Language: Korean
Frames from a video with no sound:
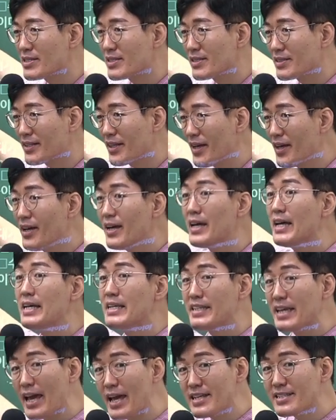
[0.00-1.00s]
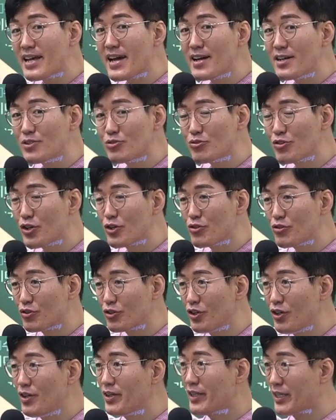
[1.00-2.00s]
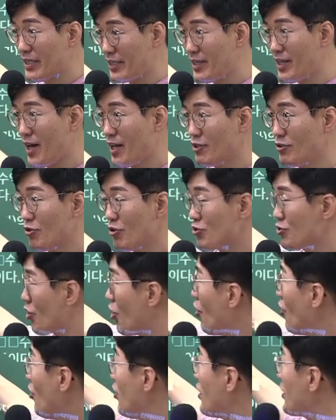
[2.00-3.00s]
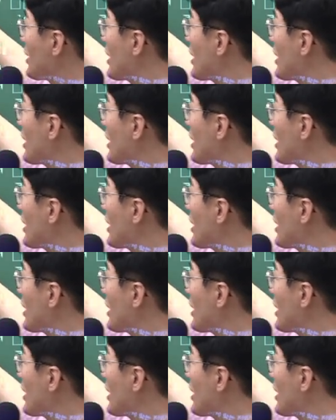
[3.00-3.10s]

했을 때 예상 수익률을 기대하는 거죠.